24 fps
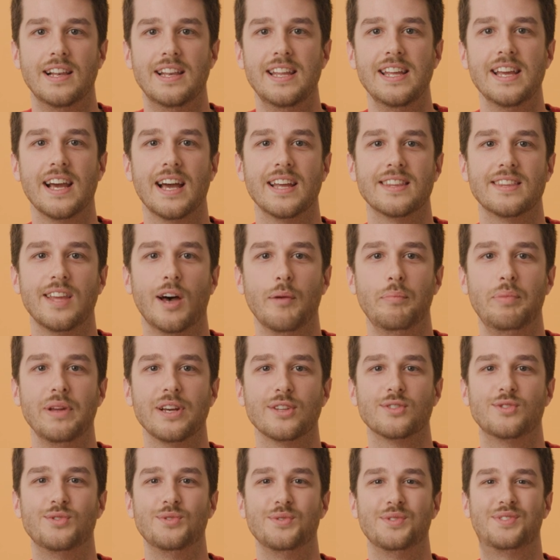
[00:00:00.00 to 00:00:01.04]
Lire à temps
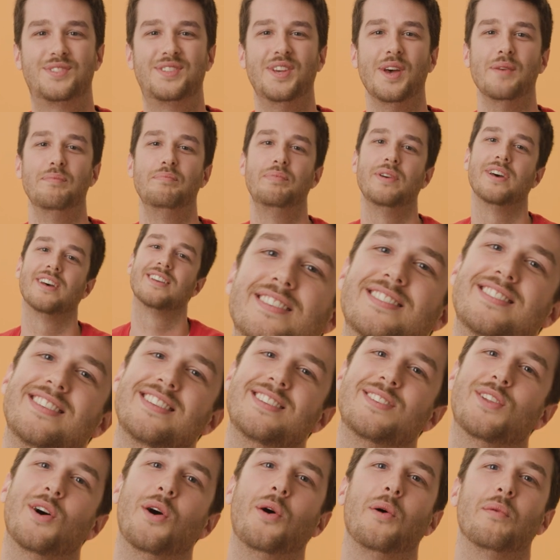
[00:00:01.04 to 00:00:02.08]
perdu, se
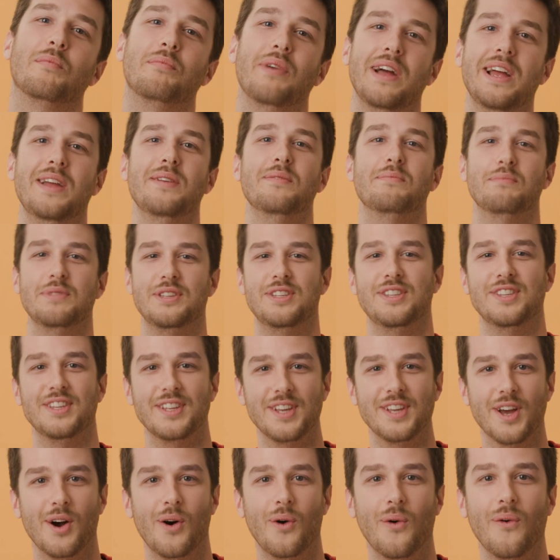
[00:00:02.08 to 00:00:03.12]
c'est donc bien
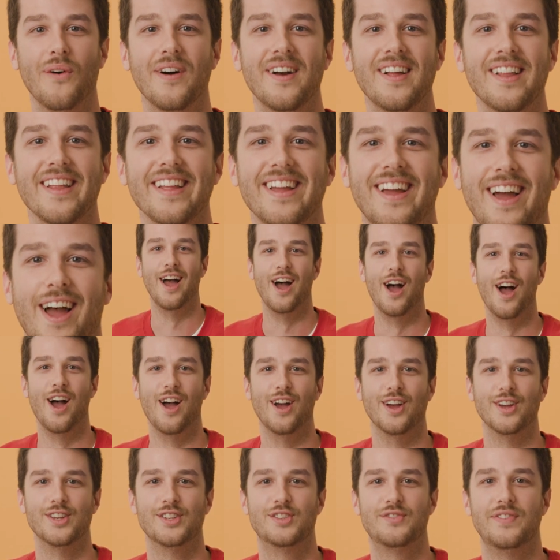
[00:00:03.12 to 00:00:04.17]
mignon.
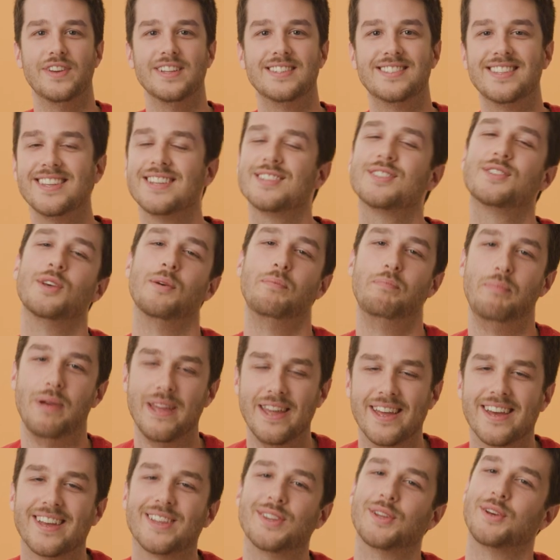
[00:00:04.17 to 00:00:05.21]
je veux dire se
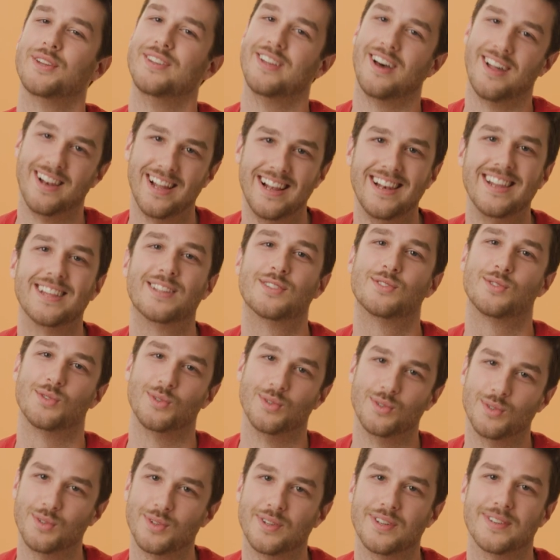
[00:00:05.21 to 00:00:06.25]
perdre dans la lecture.